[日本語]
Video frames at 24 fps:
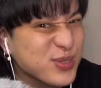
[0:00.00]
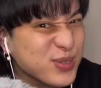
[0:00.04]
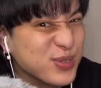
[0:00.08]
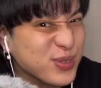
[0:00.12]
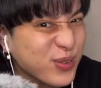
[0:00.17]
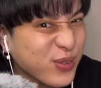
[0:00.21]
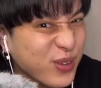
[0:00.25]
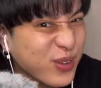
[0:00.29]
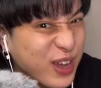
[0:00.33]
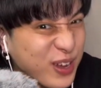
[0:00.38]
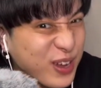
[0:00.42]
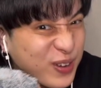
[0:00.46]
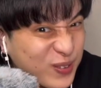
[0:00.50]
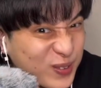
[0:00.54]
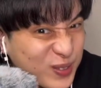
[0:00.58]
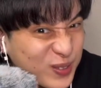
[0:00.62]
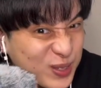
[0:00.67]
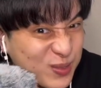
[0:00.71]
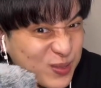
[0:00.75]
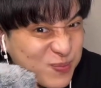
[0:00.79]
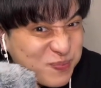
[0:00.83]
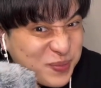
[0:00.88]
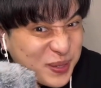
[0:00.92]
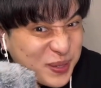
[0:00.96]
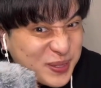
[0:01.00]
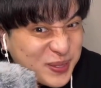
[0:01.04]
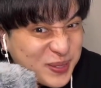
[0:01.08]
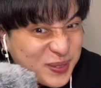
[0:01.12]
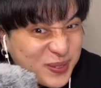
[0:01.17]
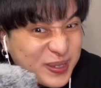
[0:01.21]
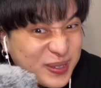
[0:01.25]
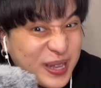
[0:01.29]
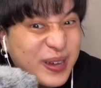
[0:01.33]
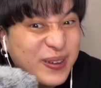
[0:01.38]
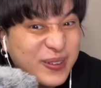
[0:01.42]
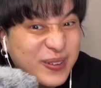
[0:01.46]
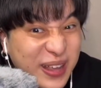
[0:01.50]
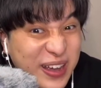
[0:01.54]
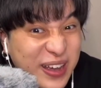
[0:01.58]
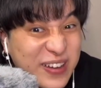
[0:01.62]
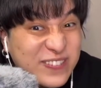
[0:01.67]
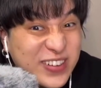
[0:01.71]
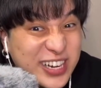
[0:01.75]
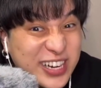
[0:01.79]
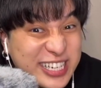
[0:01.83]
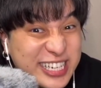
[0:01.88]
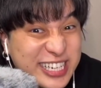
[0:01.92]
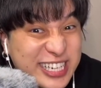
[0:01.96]
ちょっと結構酸っぱそうだよ
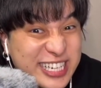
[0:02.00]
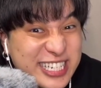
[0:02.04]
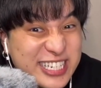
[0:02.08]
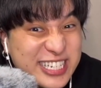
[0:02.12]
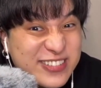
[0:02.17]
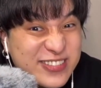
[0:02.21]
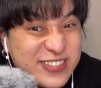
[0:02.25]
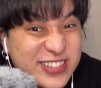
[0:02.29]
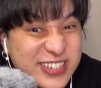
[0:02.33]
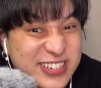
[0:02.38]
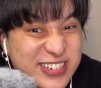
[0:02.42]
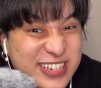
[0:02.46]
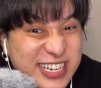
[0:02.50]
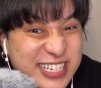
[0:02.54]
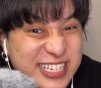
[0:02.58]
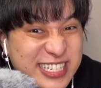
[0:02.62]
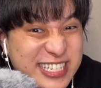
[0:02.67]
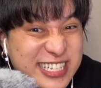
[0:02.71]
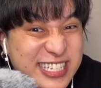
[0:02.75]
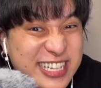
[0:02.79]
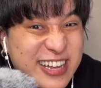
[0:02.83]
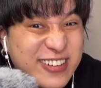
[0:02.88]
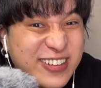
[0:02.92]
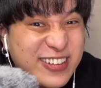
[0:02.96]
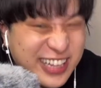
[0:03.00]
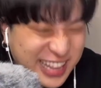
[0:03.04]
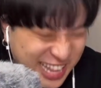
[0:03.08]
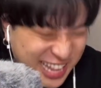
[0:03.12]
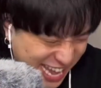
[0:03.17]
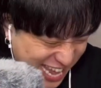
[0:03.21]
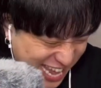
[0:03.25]
ね、パッケージ見る感じで